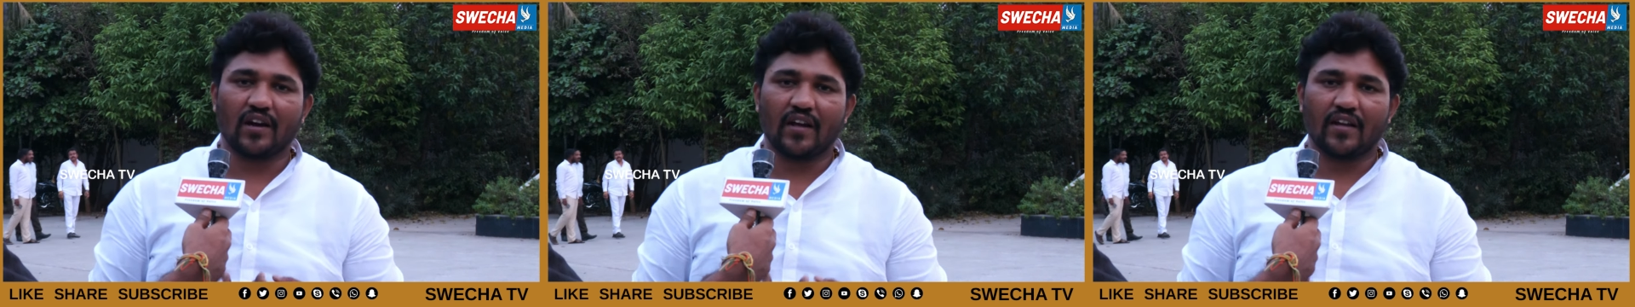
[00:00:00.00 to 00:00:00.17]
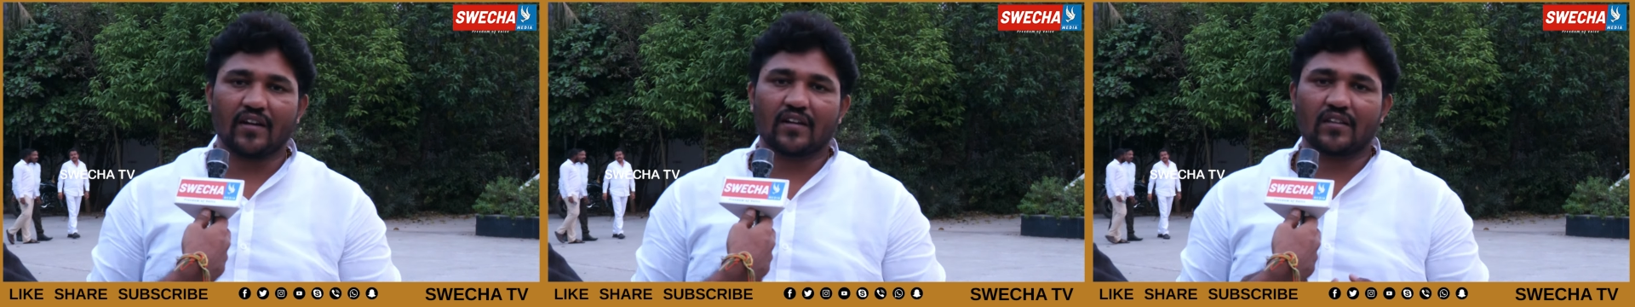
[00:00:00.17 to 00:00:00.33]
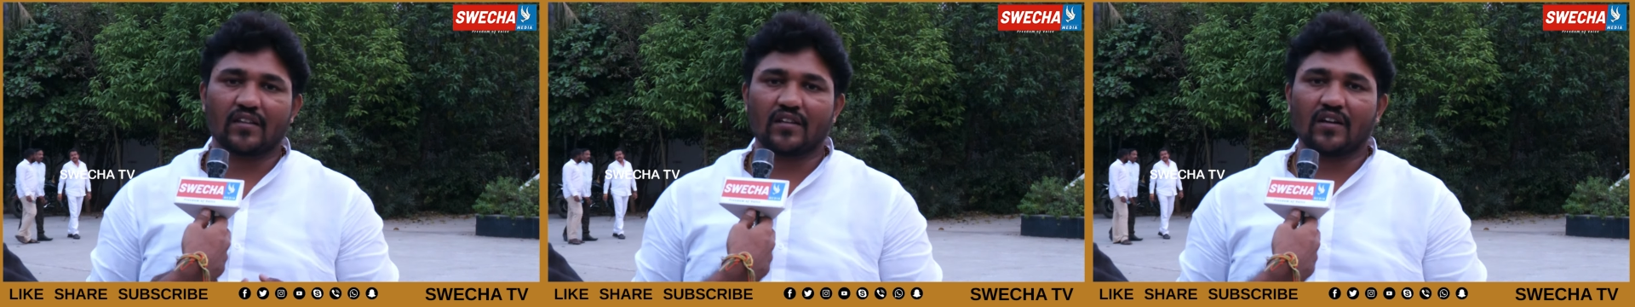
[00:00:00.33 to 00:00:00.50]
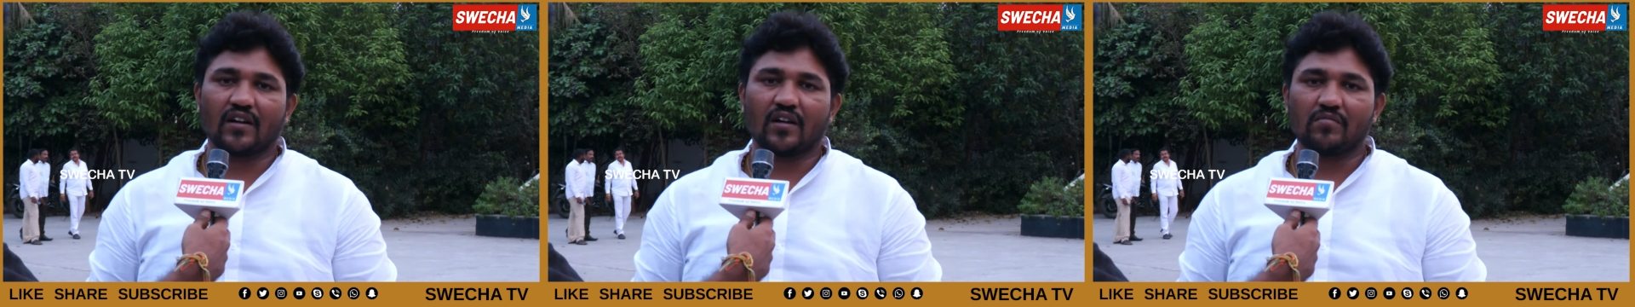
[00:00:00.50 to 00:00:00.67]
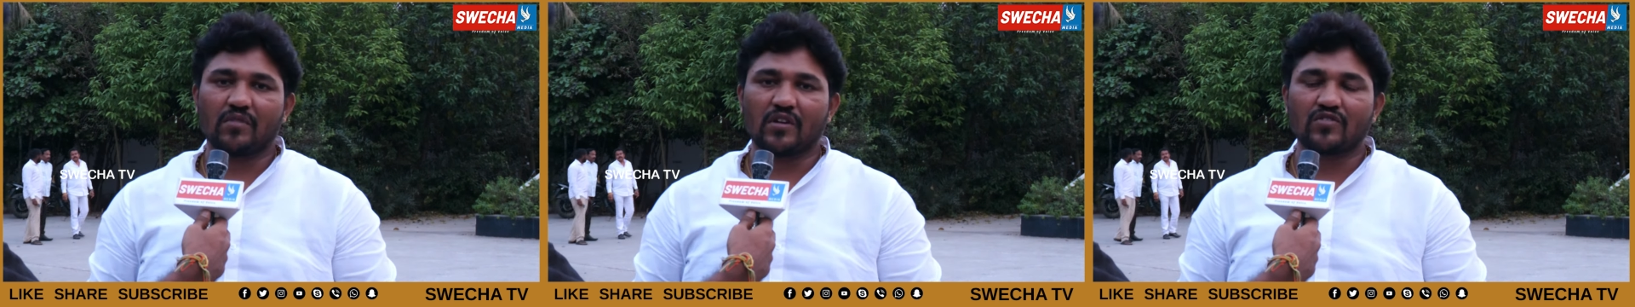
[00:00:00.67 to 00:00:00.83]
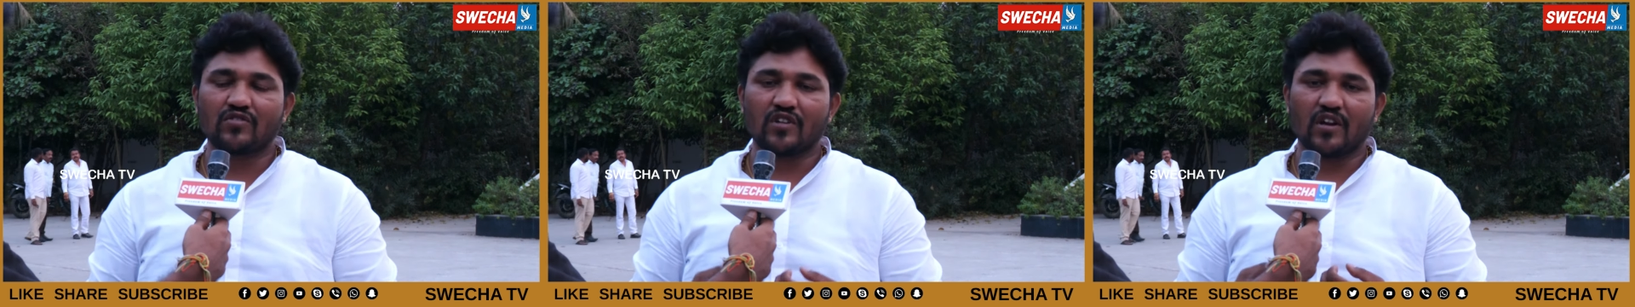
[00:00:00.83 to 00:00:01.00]
కార్యకర్తగా
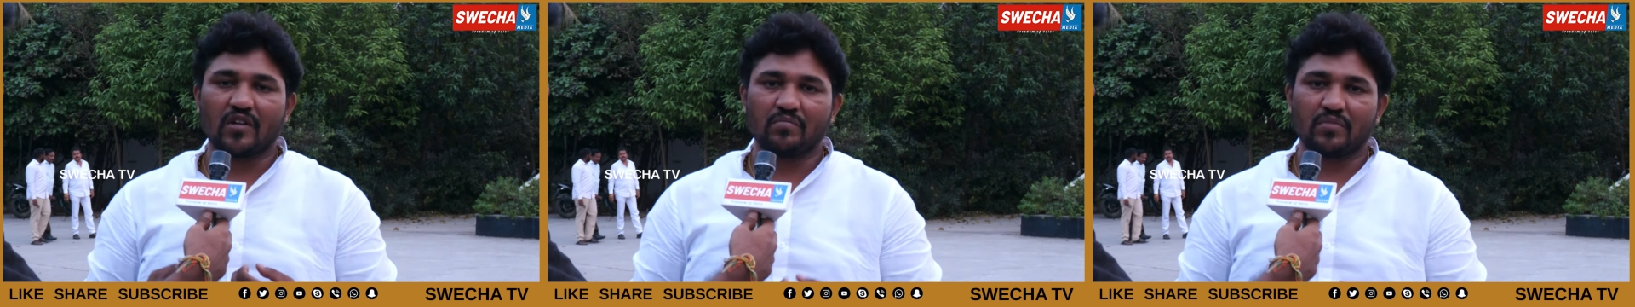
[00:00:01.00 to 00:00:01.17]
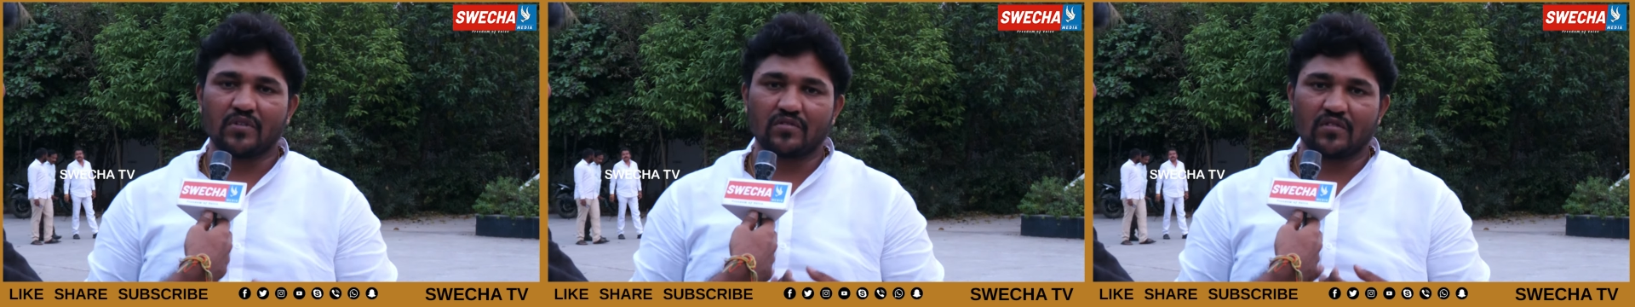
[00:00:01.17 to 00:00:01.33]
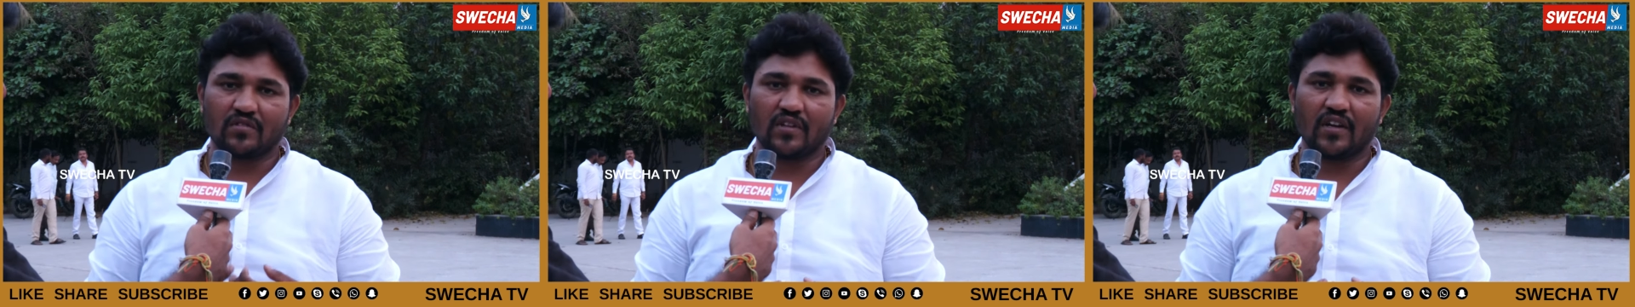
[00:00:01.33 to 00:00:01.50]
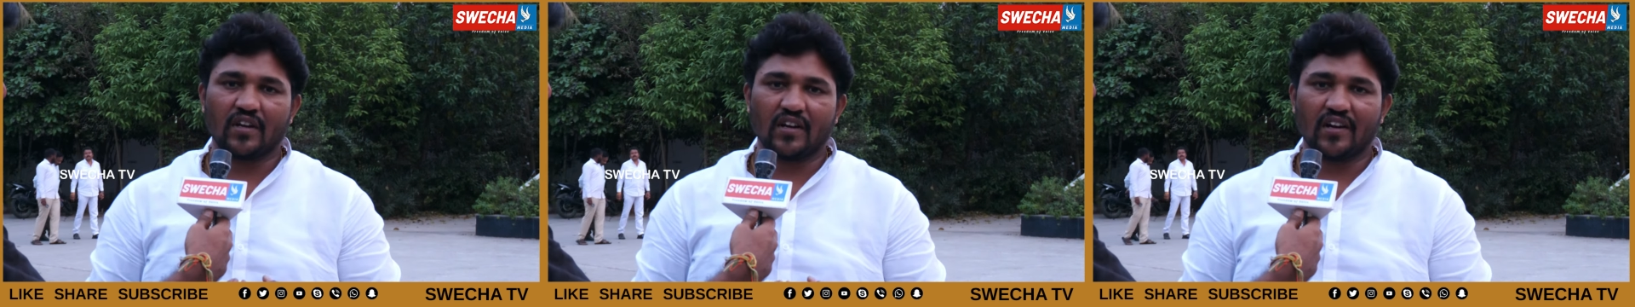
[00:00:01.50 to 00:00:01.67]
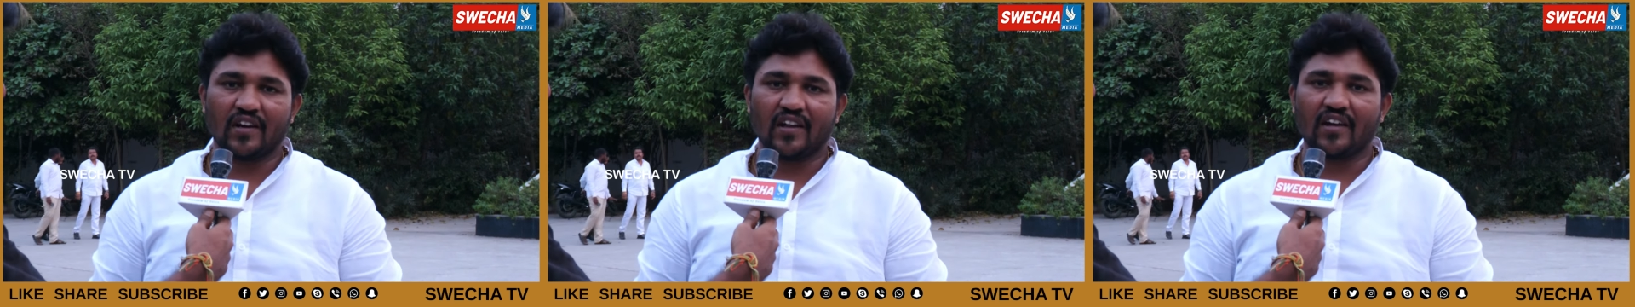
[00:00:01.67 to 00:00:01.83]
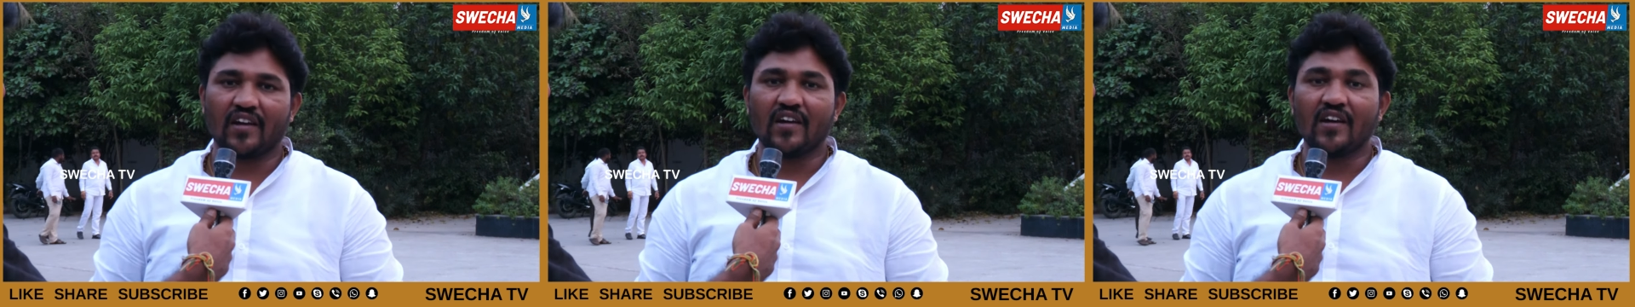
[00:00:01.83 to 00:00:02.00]
మనసులో అనిపిస్తుంది
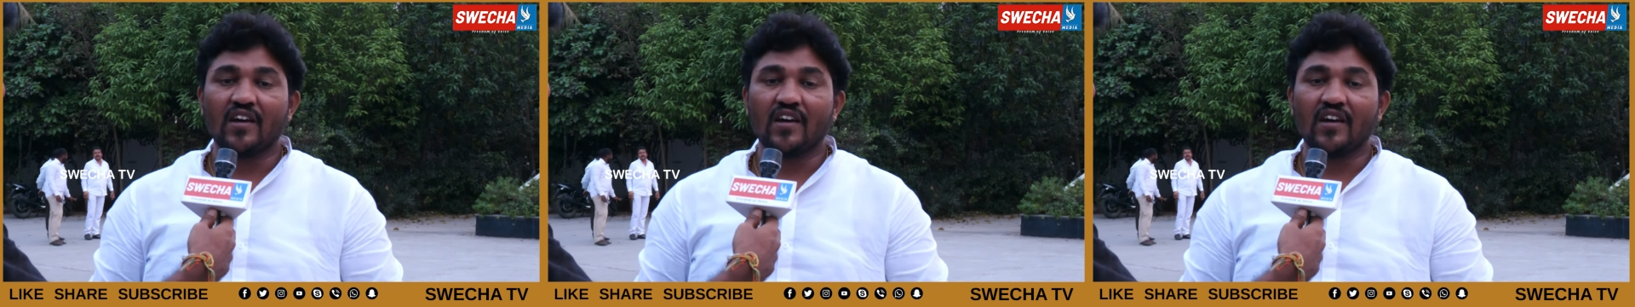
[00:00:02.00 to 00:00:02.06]
ఏంటంటే